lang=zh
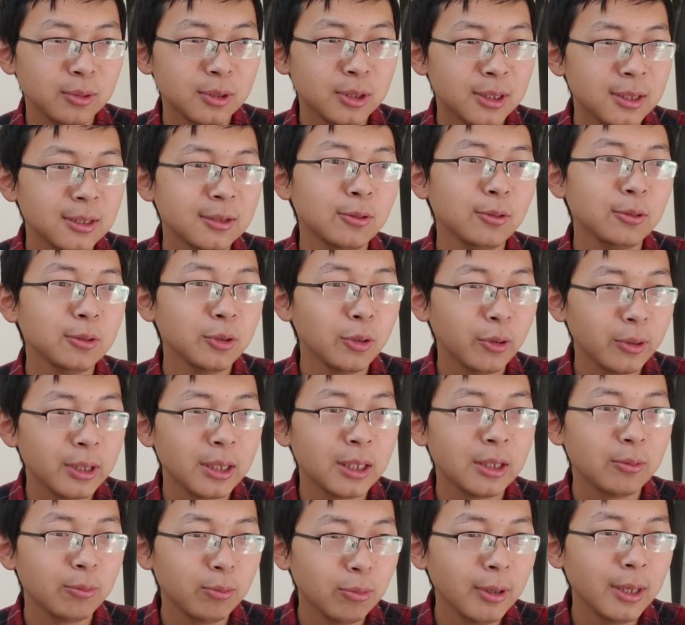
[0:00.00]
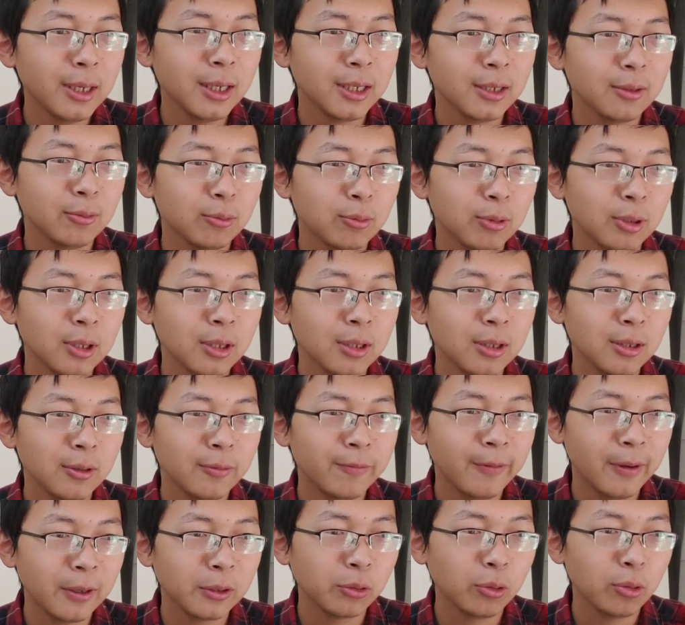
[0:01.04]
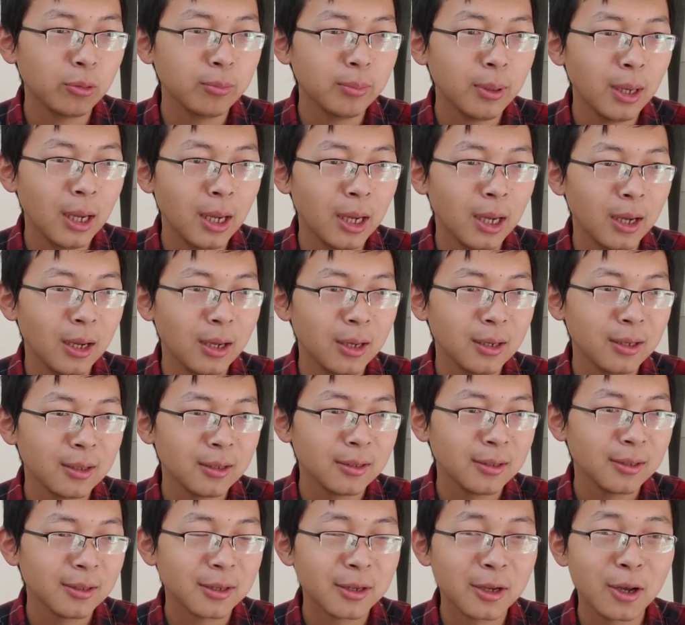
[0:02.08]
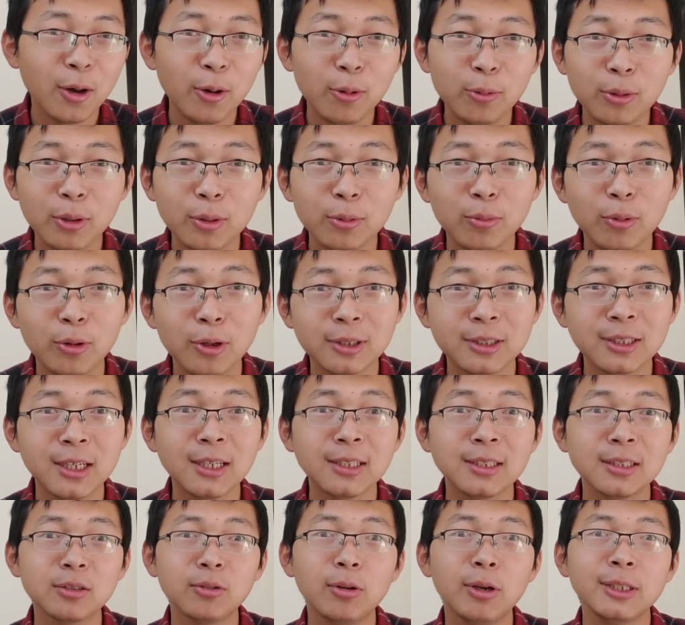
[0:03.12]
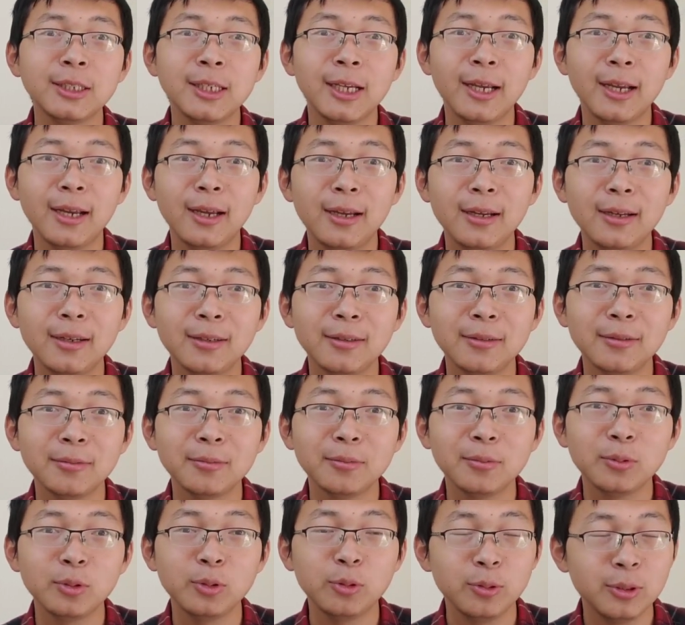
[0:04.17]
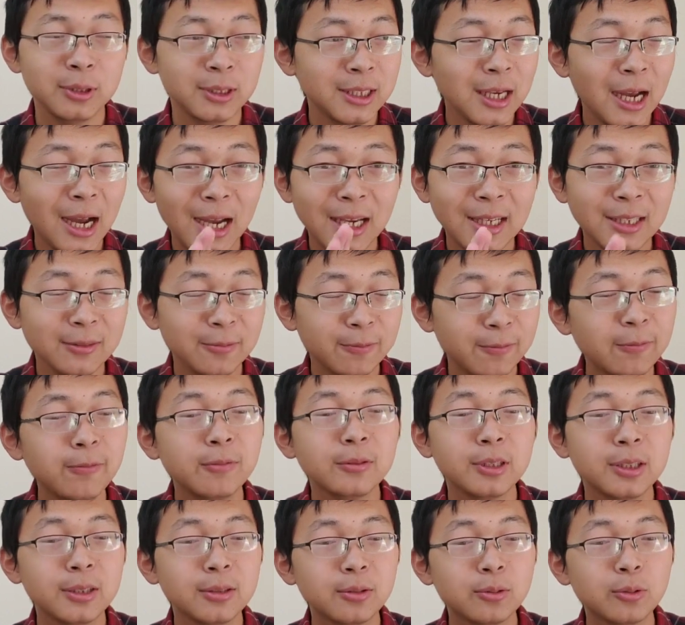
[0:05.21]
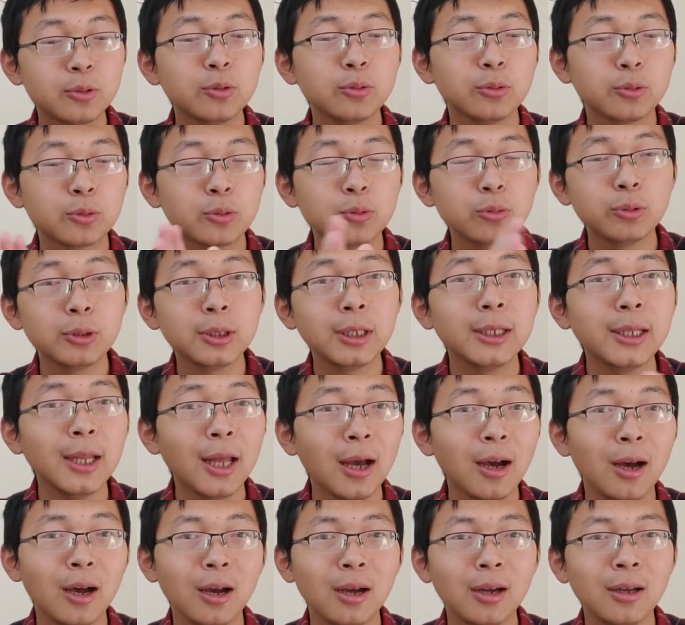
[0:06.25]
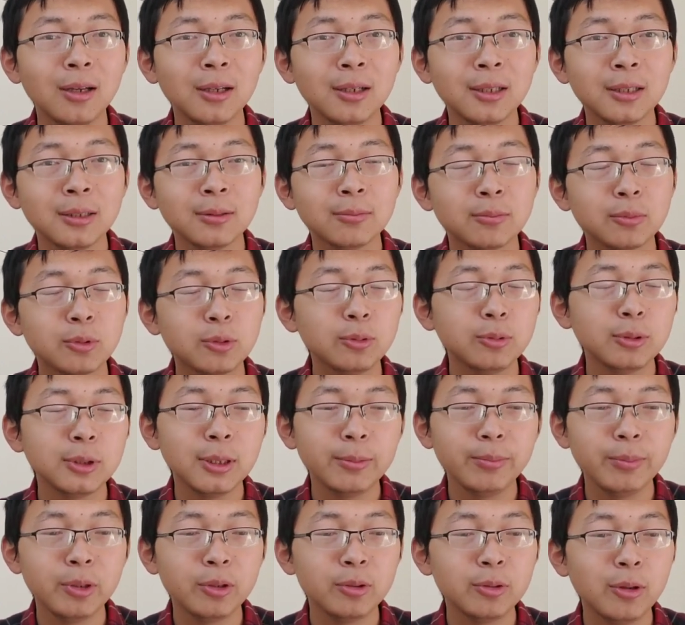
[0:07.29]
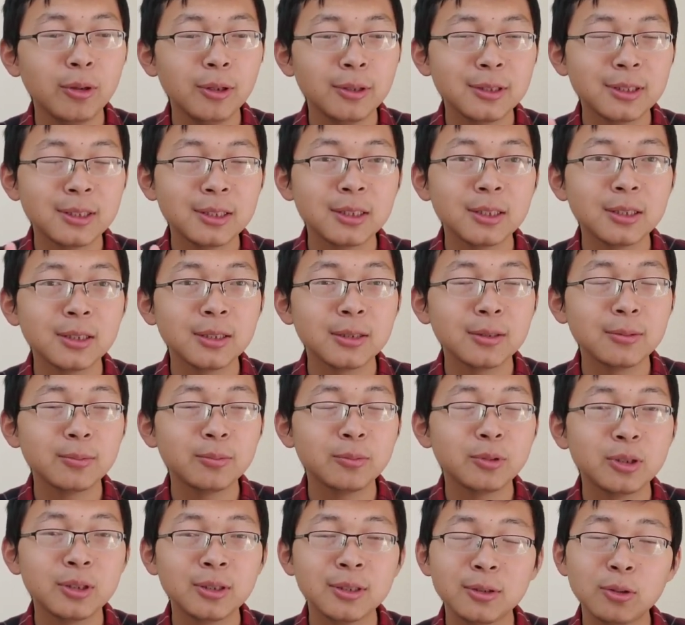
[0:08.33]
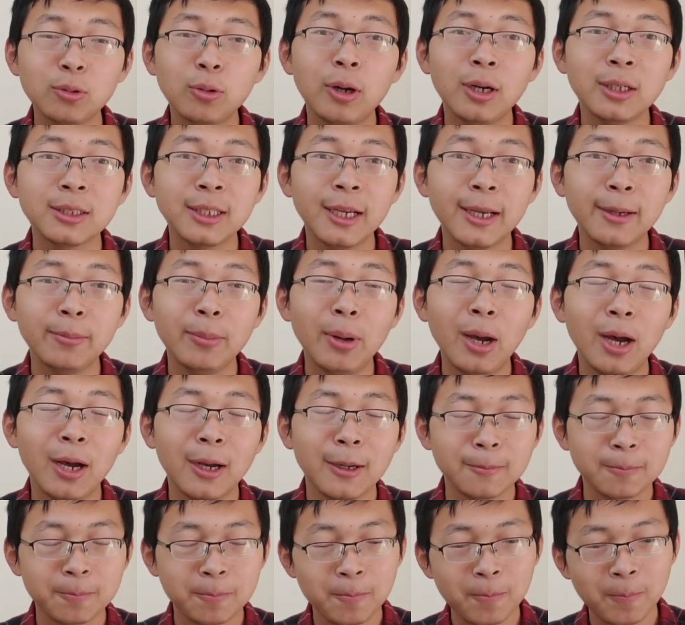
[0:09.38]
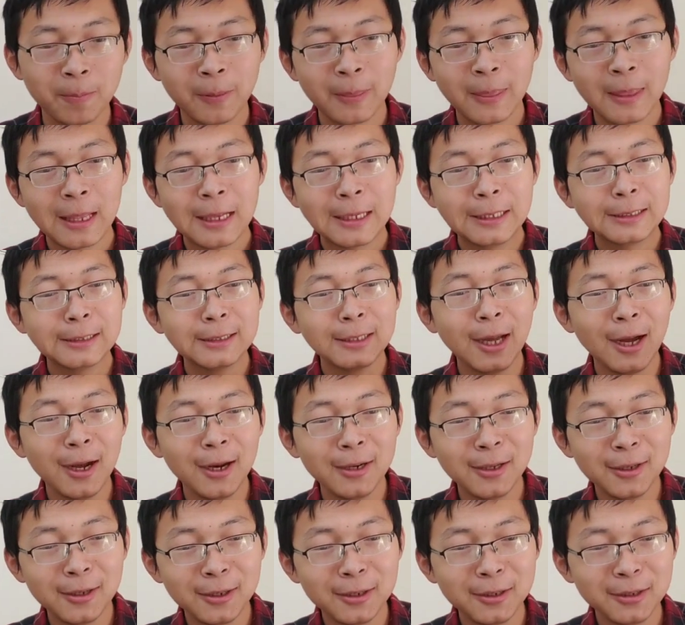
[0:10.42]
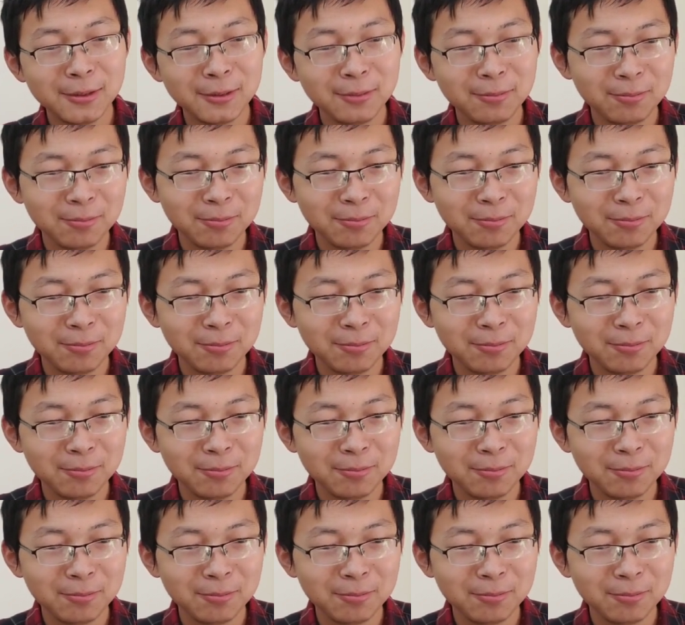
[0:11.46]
其中有一位我的房东吧，扣了我三十块钱，就押一付就租金呐，租金比如说是是多少钱吧，他呢